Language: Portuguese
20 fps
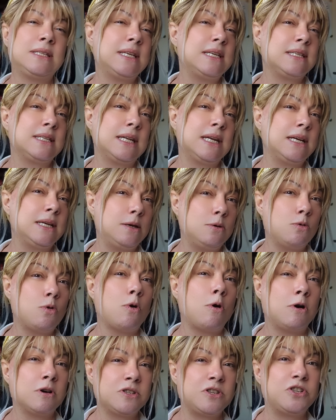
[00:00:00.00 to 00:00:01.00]
Sesgran Hill
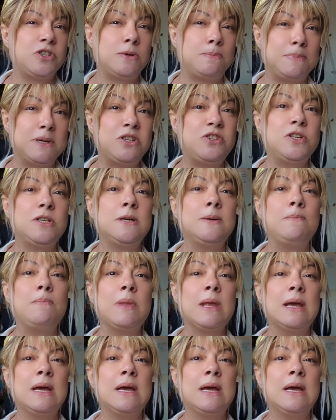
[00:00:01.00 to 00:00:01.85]
gosta de pedir,